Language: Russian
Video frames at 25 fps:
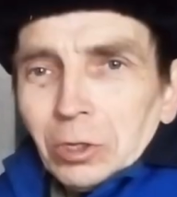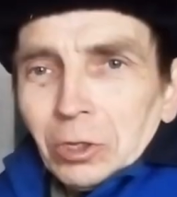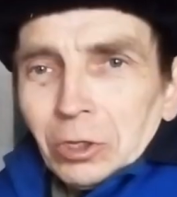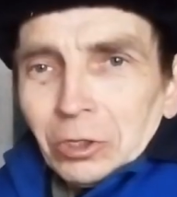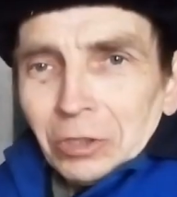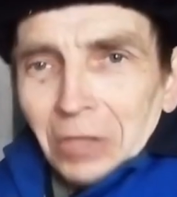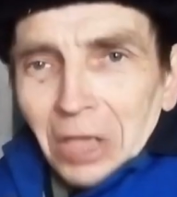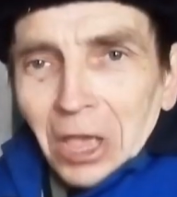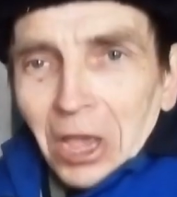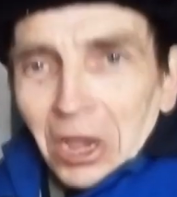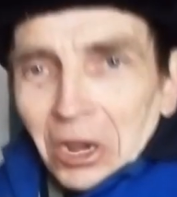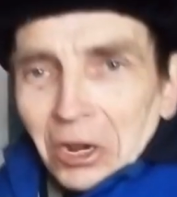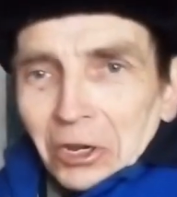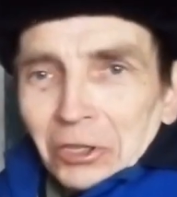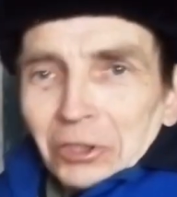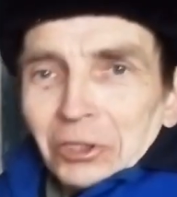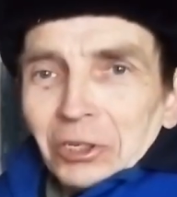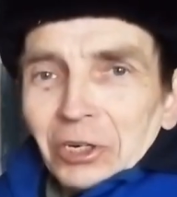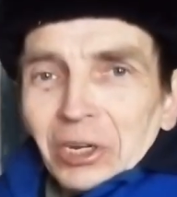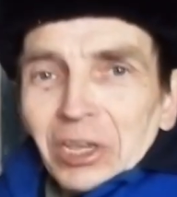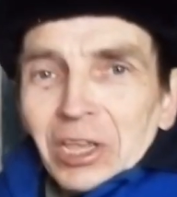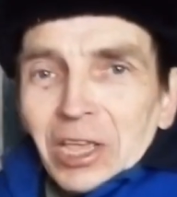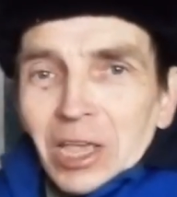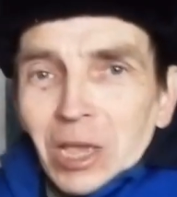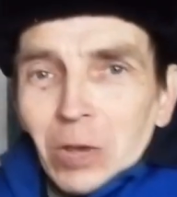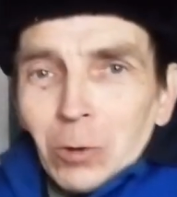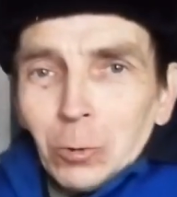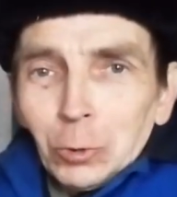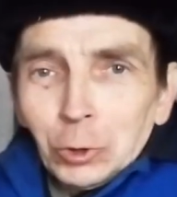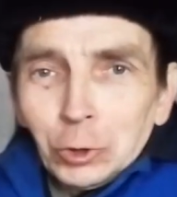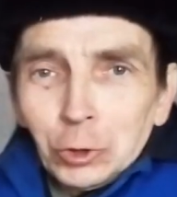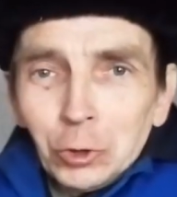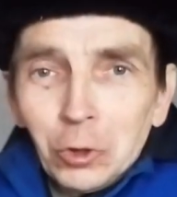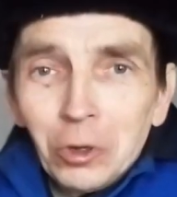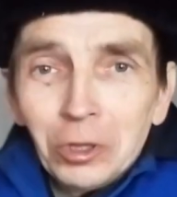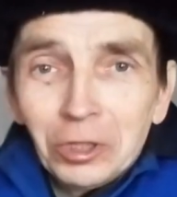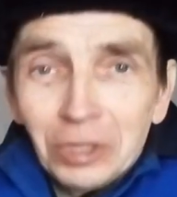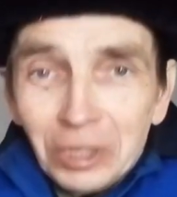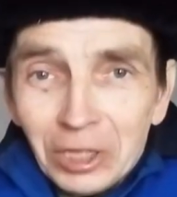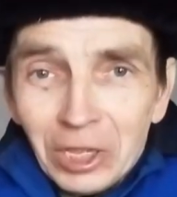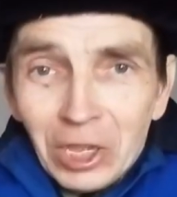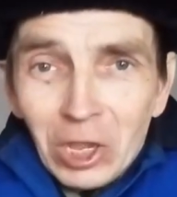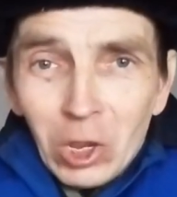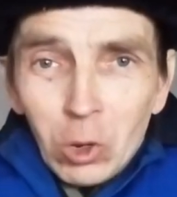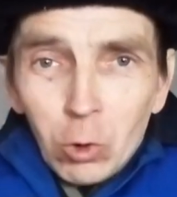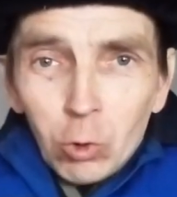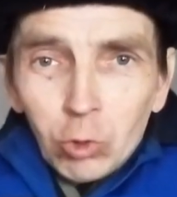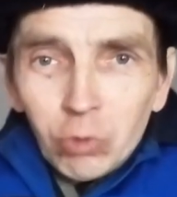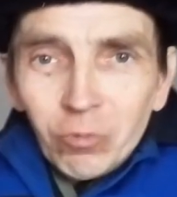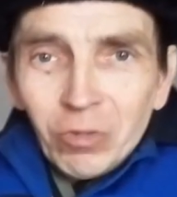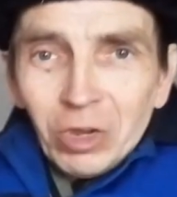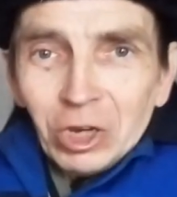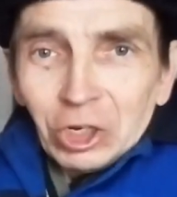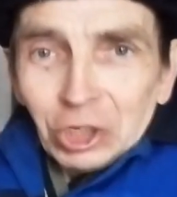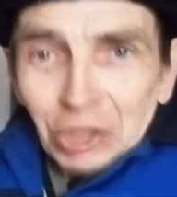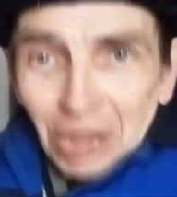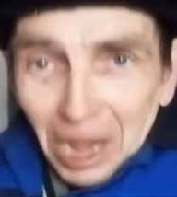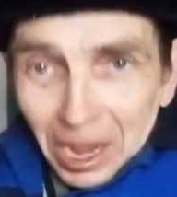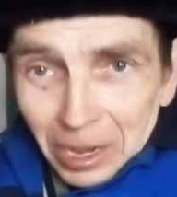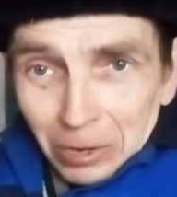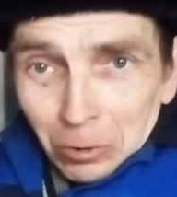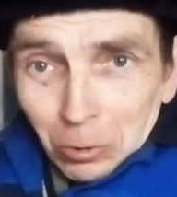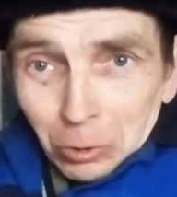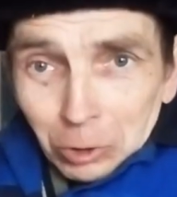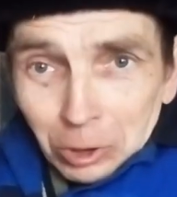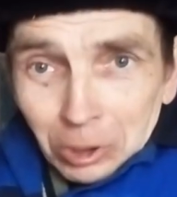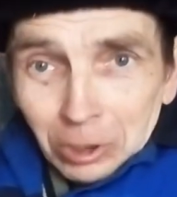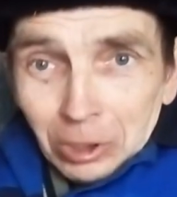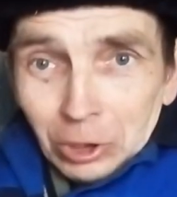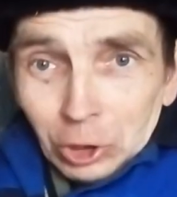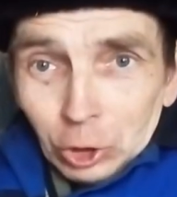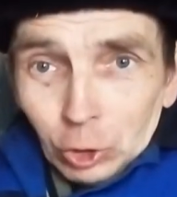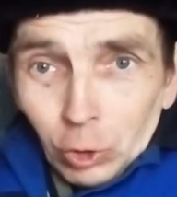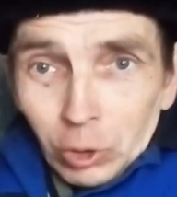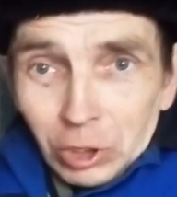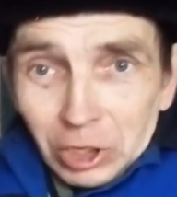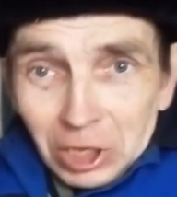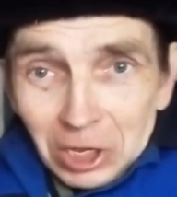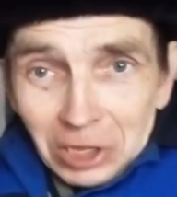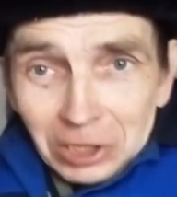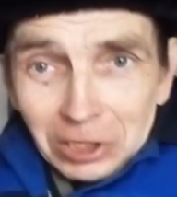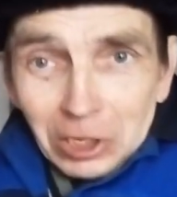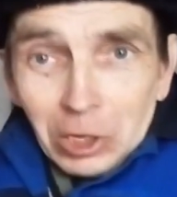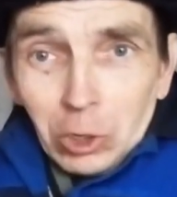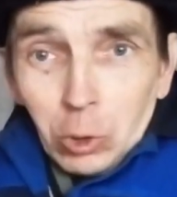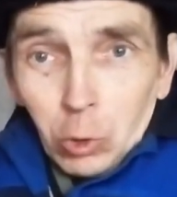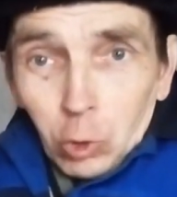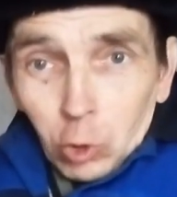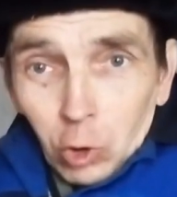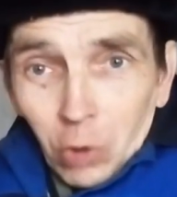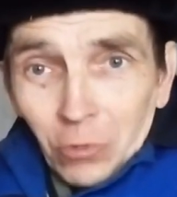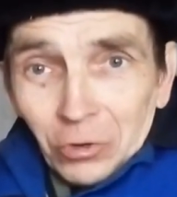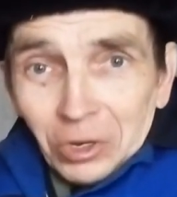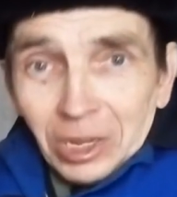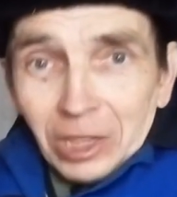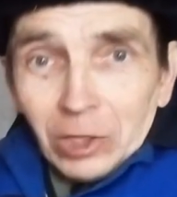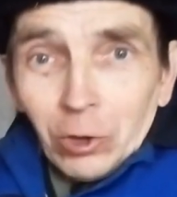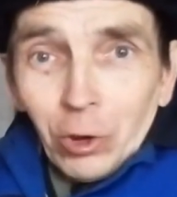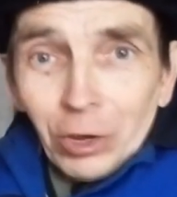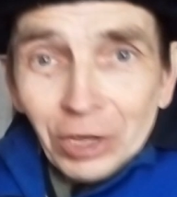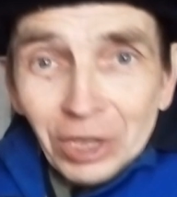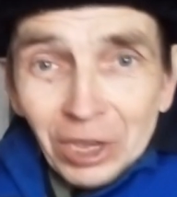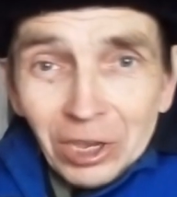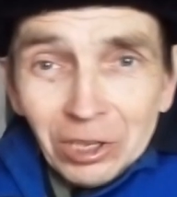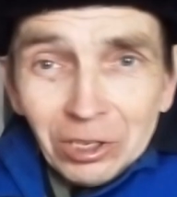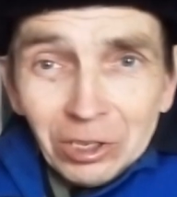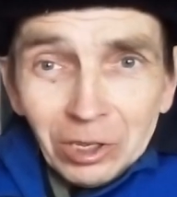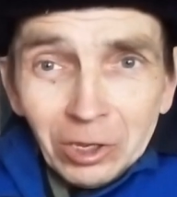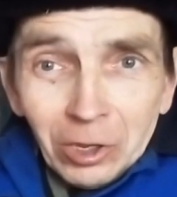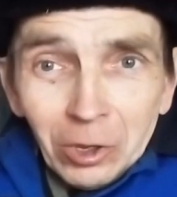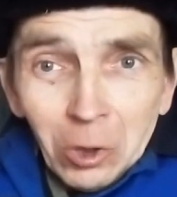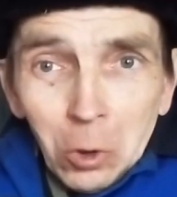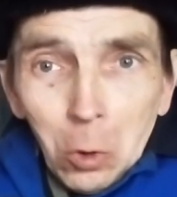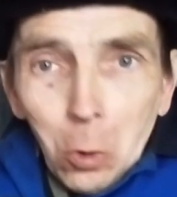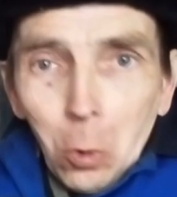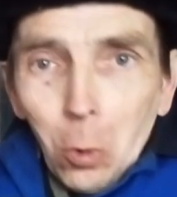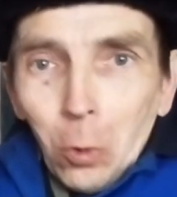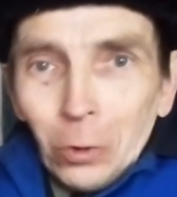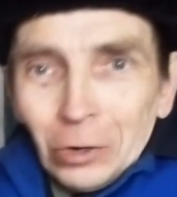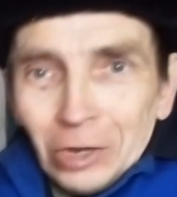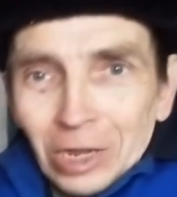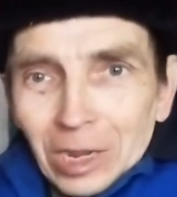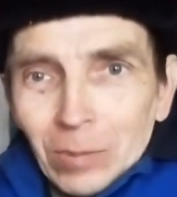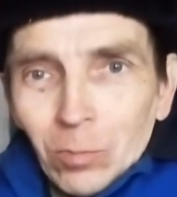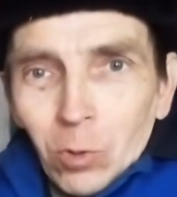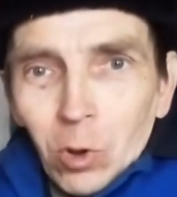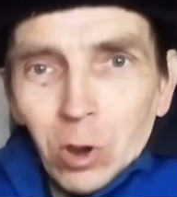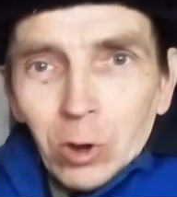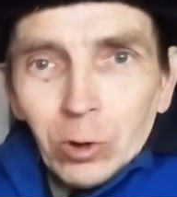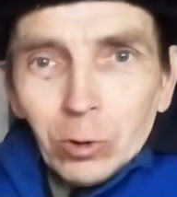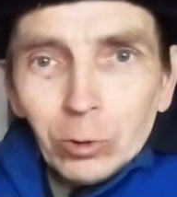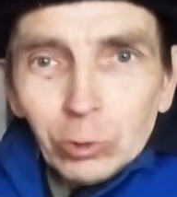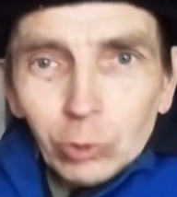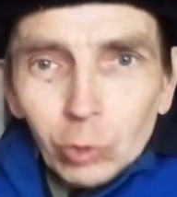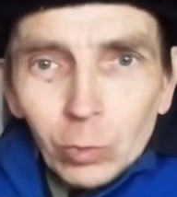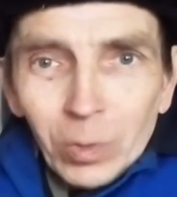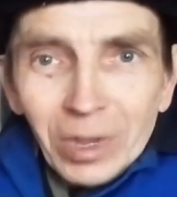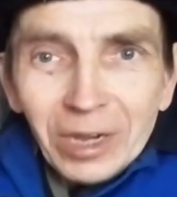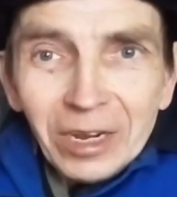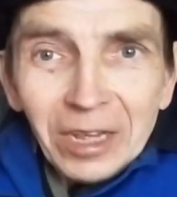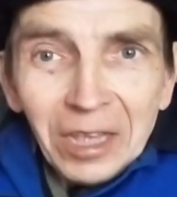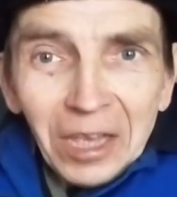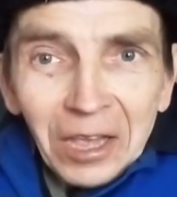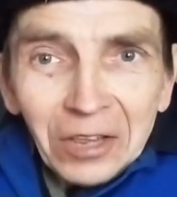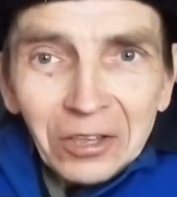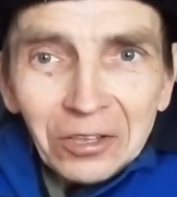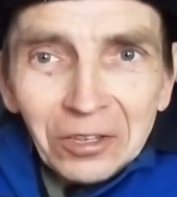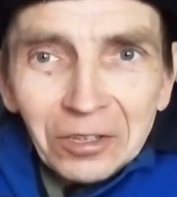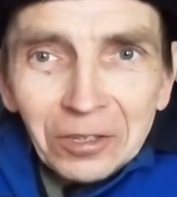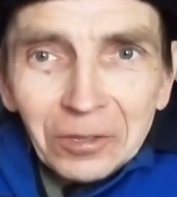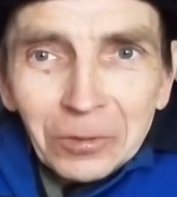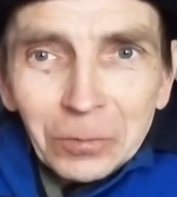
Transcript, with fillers: Некоторые ученые утверждают, что если коров не доить, они могут умереть.